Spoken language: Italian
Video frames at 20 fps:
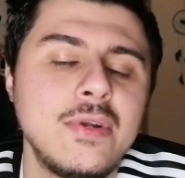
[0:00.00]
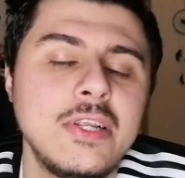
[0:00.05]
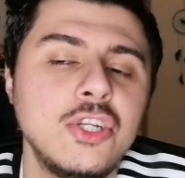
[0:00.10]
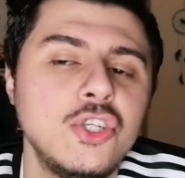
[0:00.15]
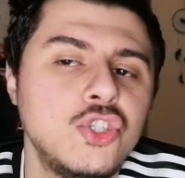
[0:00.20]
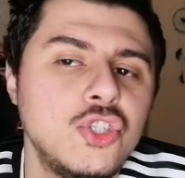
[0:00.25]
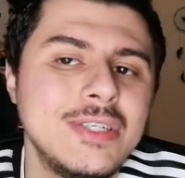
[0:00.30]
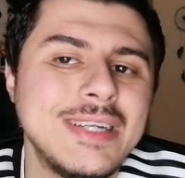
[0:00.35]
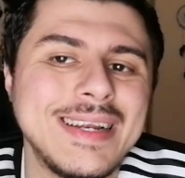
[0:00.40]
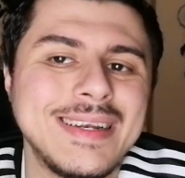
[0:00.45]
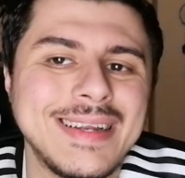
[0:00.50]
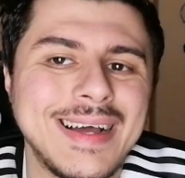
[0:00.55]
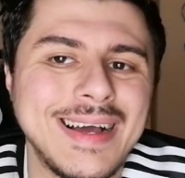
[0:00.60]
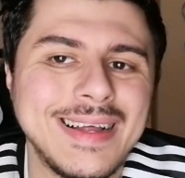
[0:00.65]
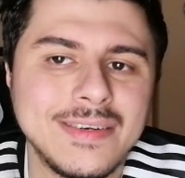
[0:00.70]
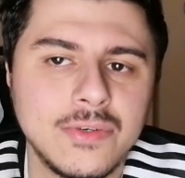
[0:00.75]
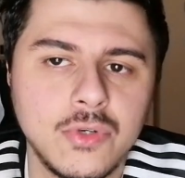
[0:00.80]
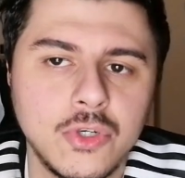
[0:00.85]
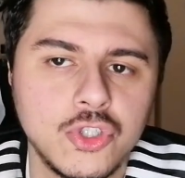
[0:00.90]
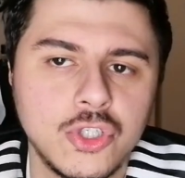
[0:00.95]
incide
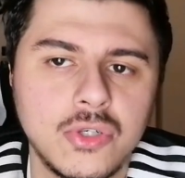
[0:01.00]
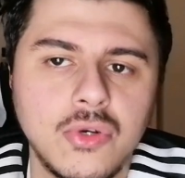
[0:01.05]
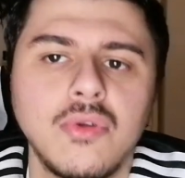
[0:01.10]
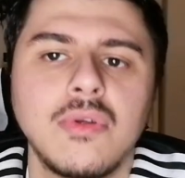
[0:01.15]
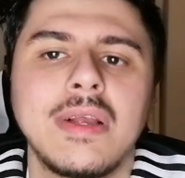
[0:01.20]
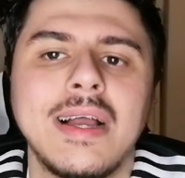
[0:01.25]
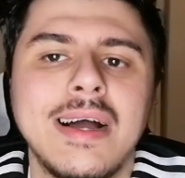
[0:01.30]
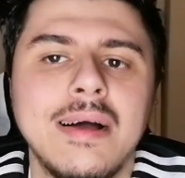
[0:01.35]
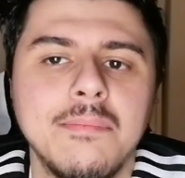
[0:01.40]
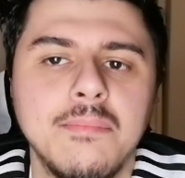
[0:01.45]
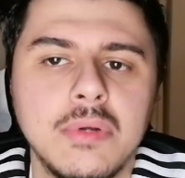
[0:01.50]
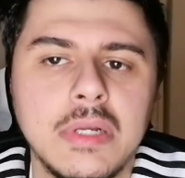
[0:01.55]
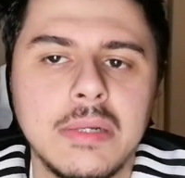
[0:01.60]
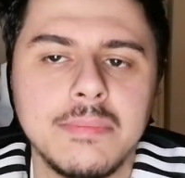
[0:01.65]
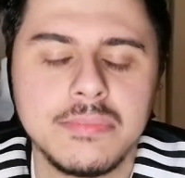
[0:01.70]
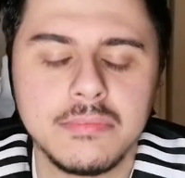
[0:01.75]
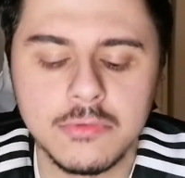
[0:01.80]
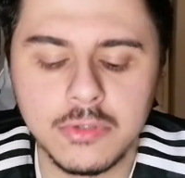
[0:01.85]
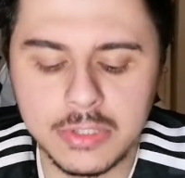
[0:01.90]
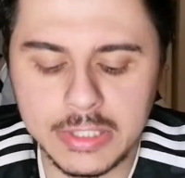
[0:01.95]
tanto a centrocampo nel
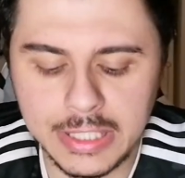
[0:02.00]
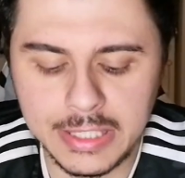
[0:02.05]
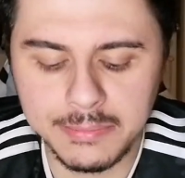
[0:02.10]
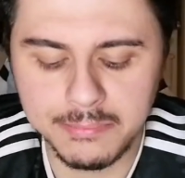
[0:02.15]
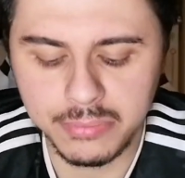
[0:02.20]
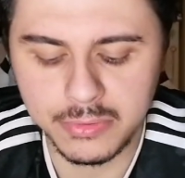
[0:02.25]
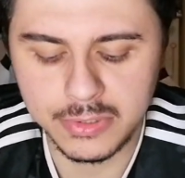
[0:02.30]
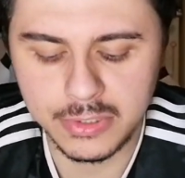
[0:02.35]
primo tempo,